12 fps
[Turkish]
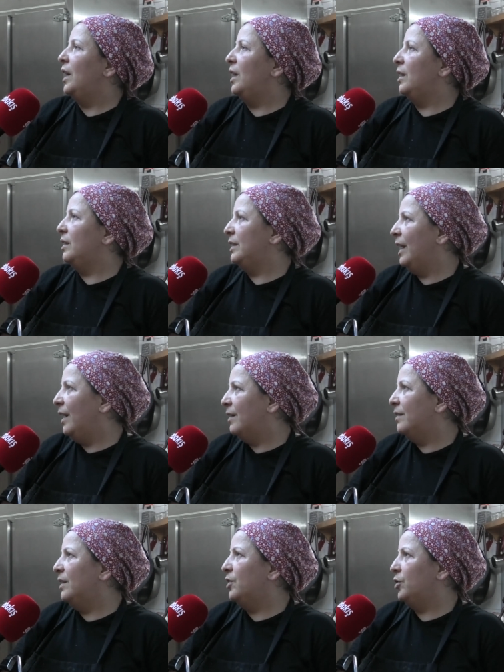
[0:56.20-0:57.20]
E,
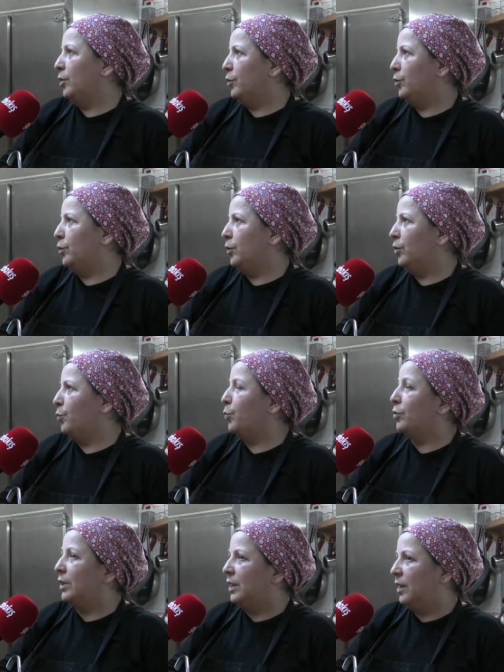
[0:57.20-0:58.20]
geldik çalışıyoruz.
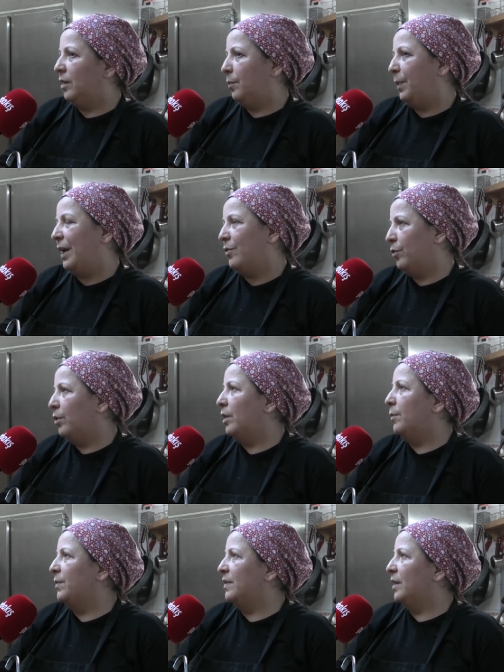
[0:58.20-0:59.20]
Buradaki
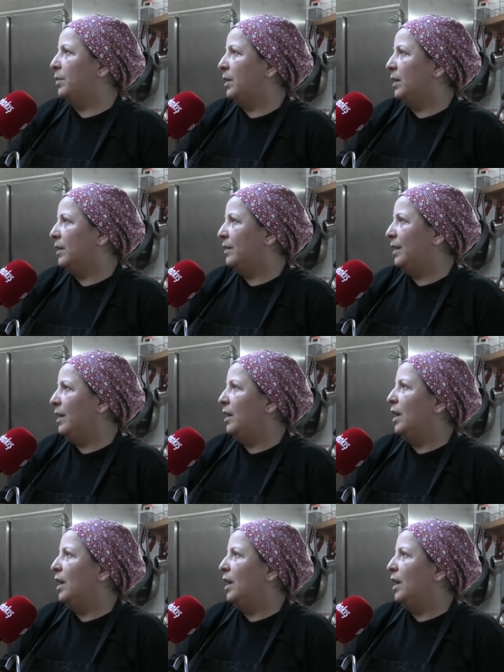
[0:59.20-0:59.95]
personelimizle birlikte